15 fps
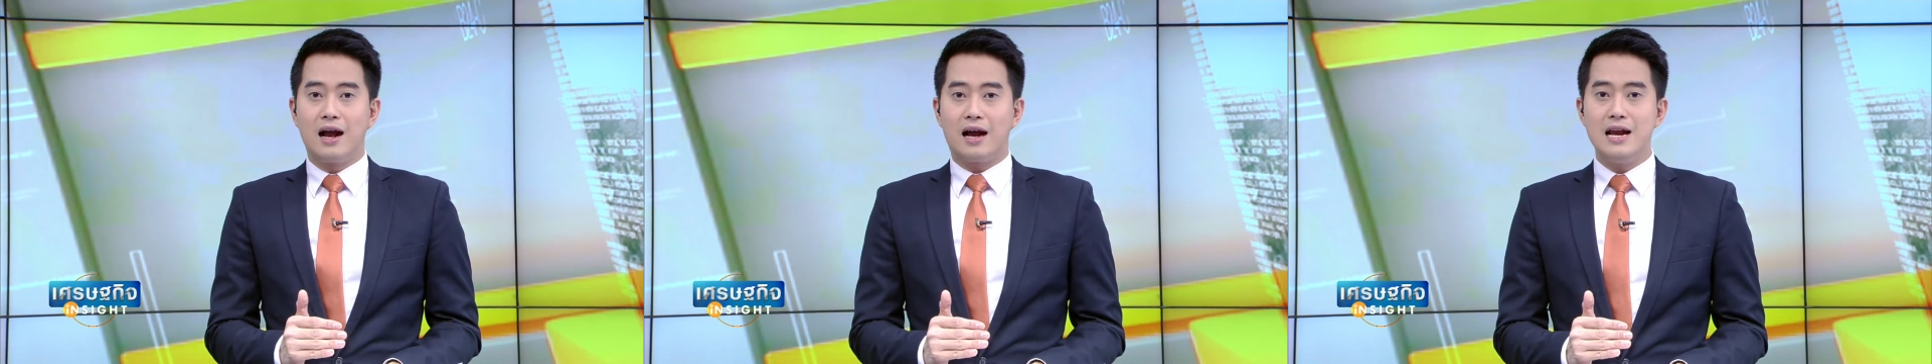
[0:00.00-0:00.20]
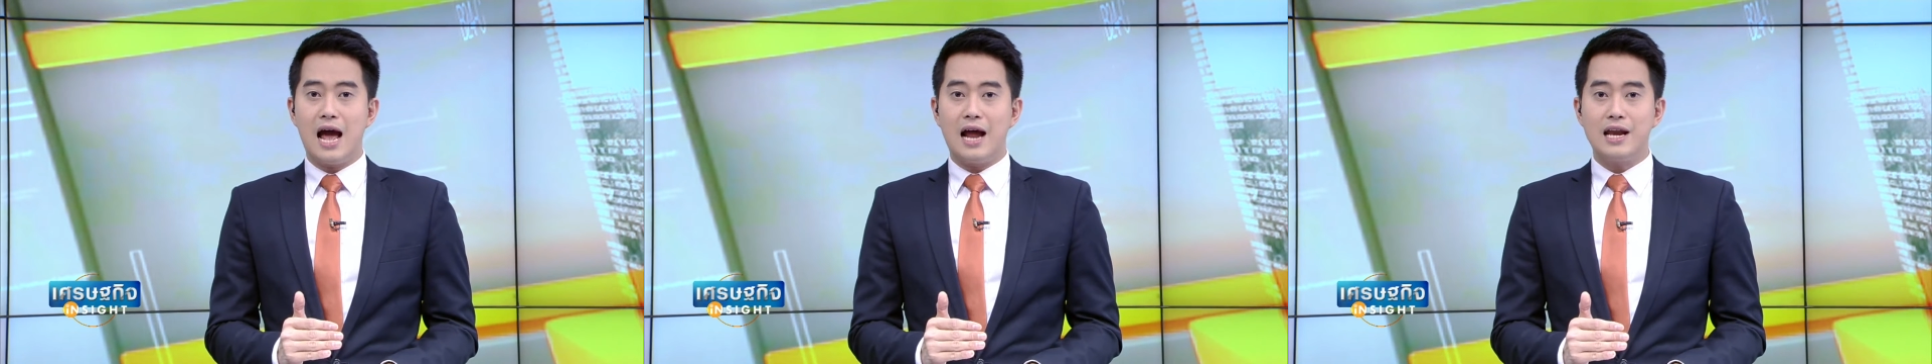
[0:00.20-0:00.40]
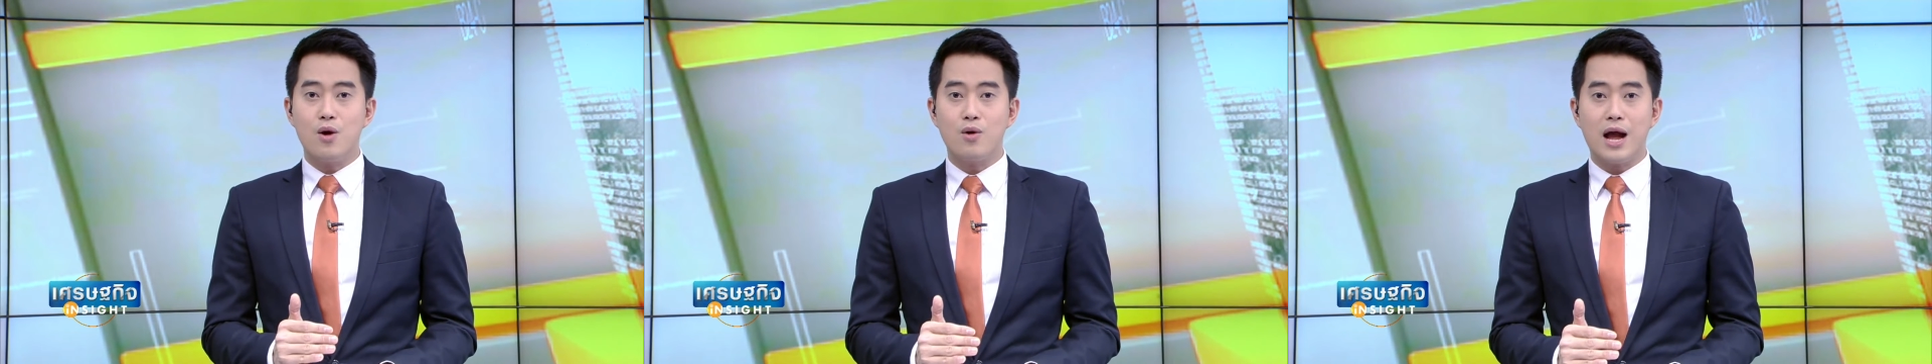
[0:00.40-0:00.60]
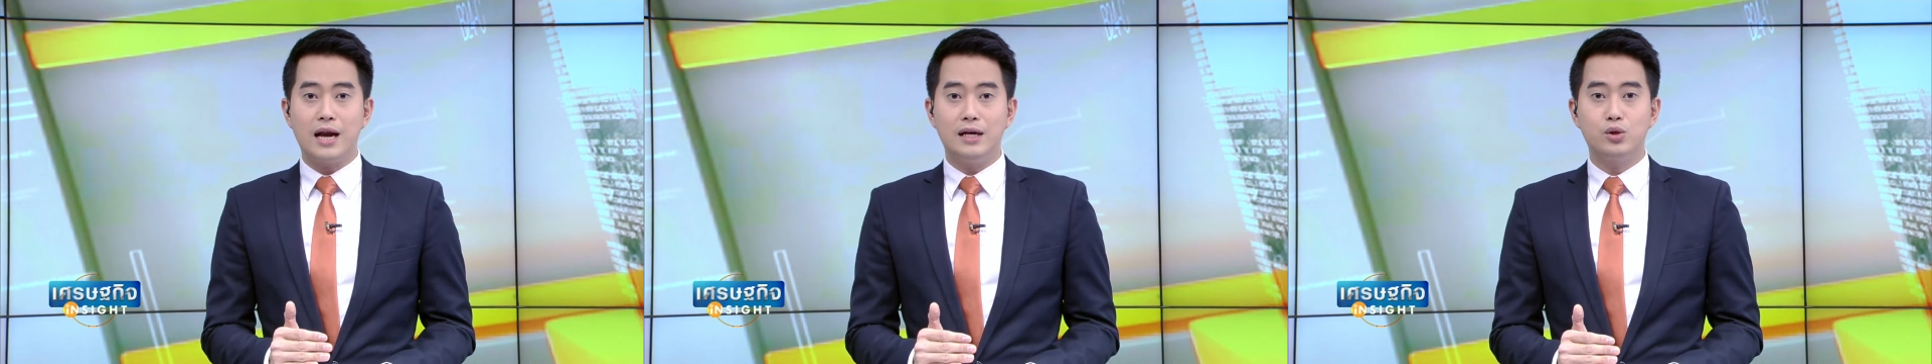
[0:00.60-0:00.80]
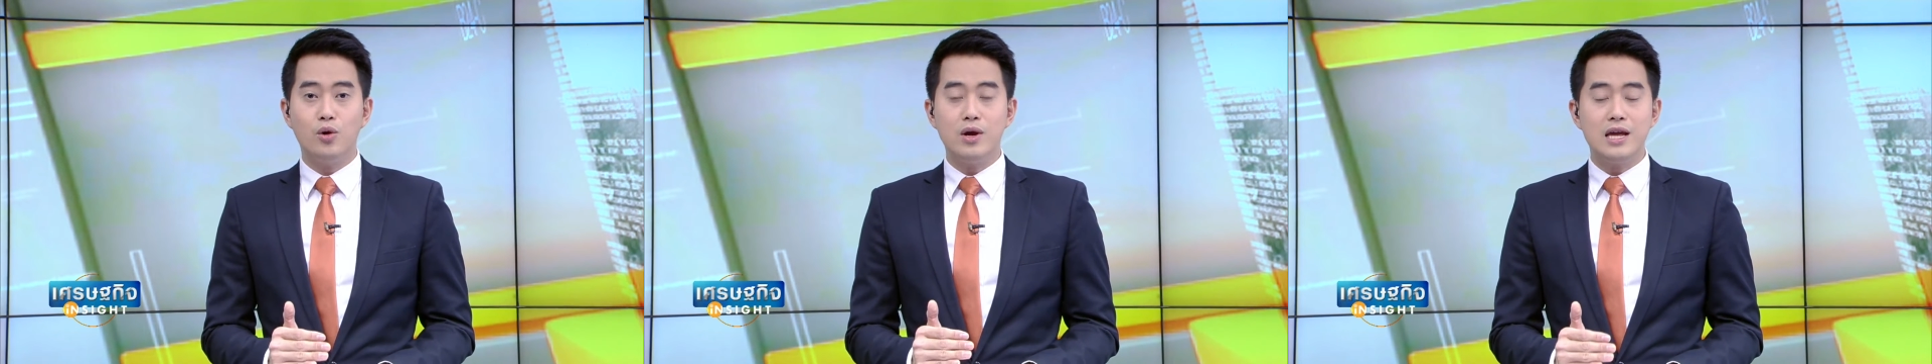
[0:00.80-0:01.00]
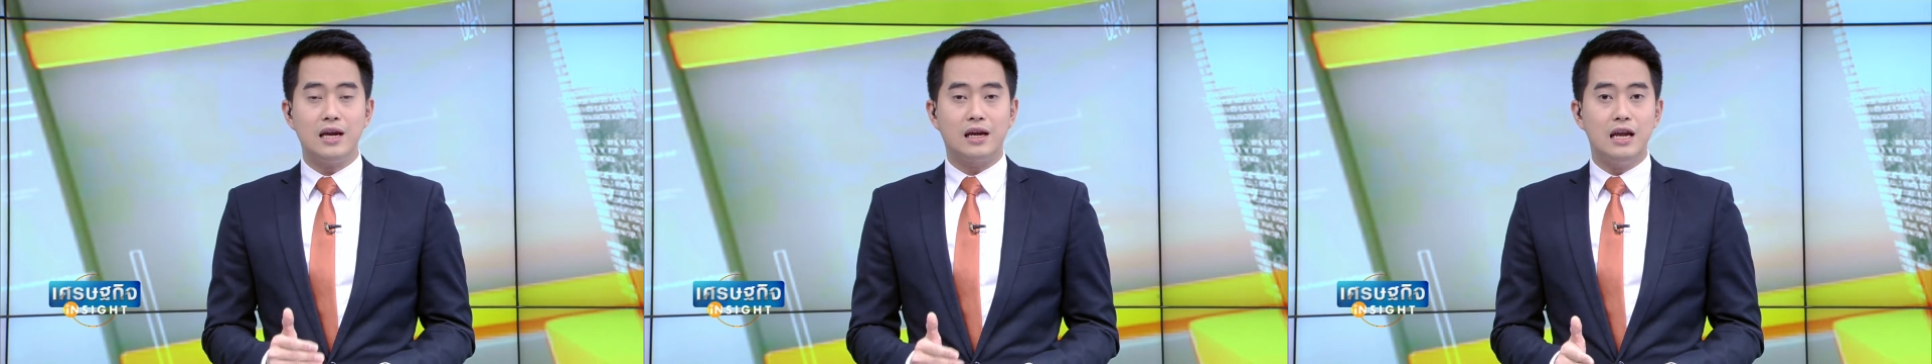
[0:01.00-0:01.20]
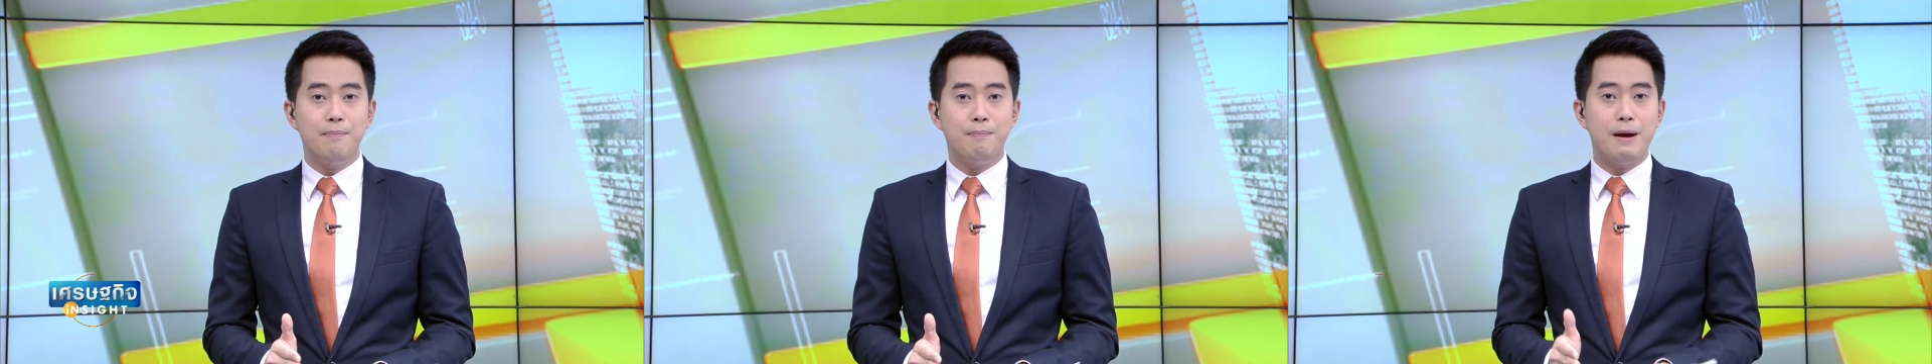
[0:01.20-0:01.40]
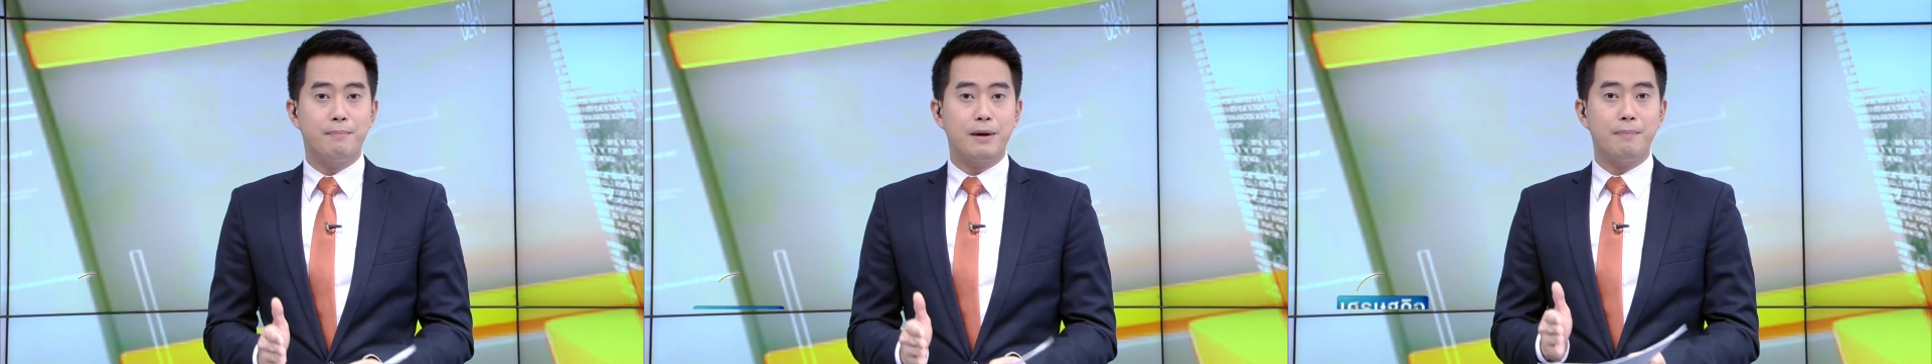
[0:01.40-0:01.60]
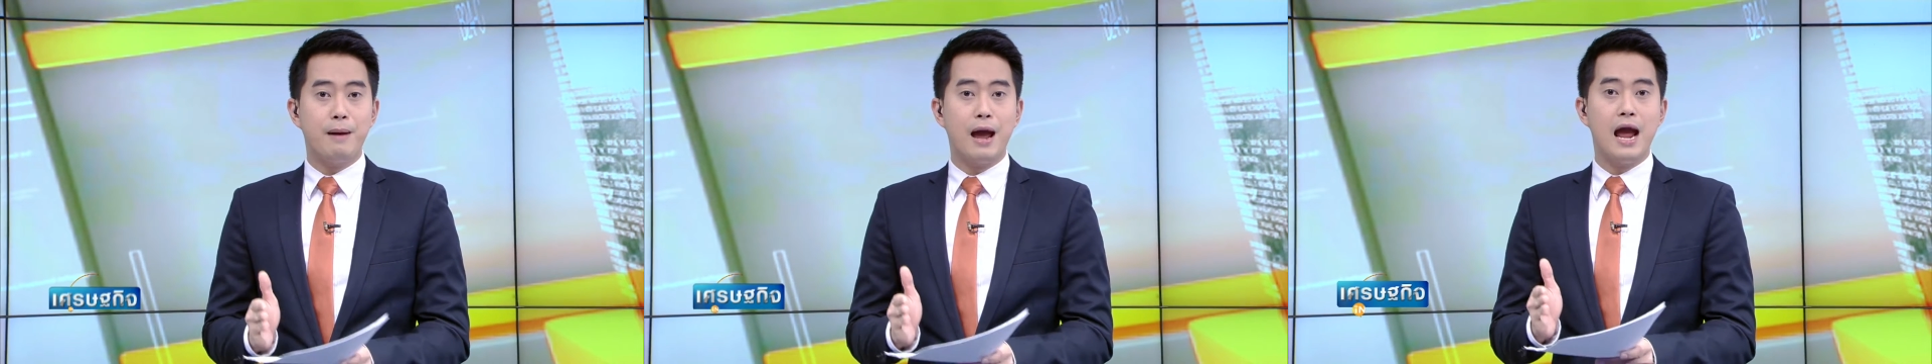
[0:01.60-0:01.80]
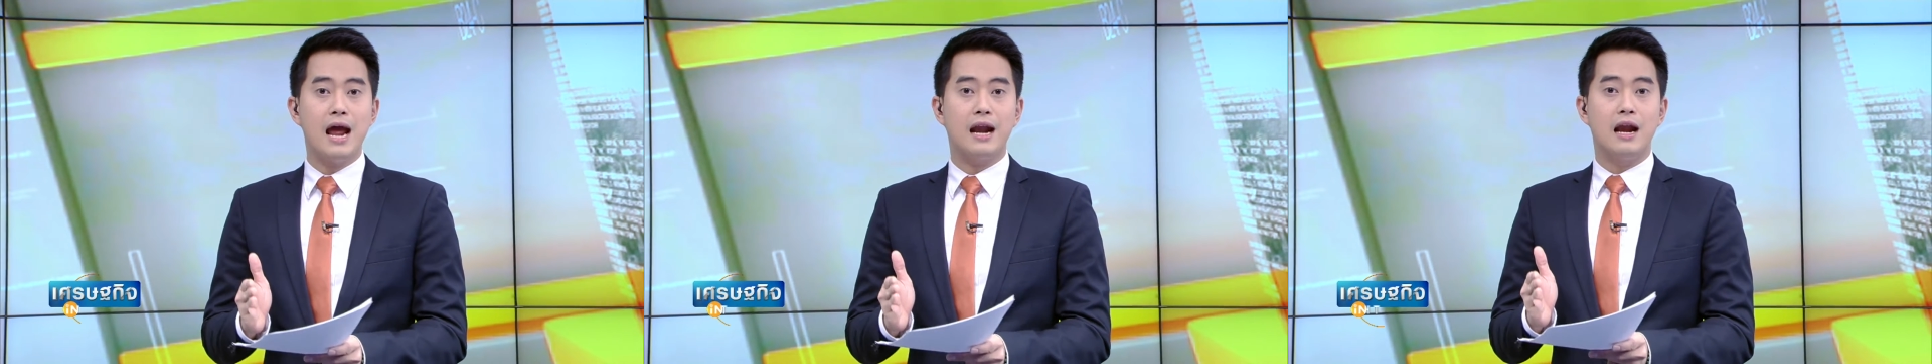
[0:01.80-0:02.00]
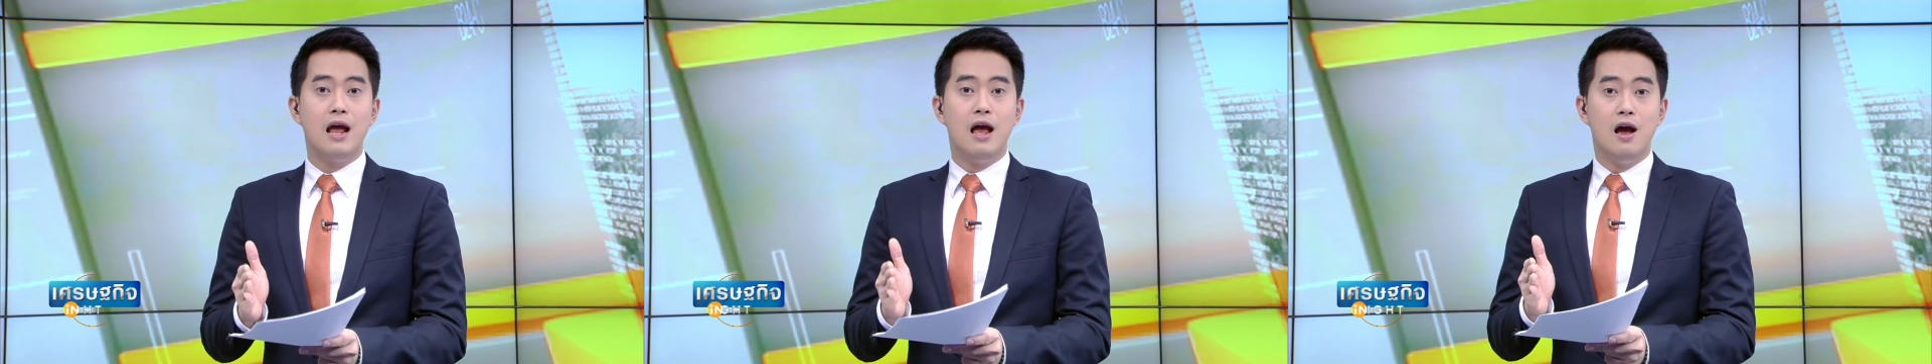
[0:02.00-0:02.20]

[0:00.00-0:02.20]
ขณะเดียวกันธุรกิจที่เป็นประเภท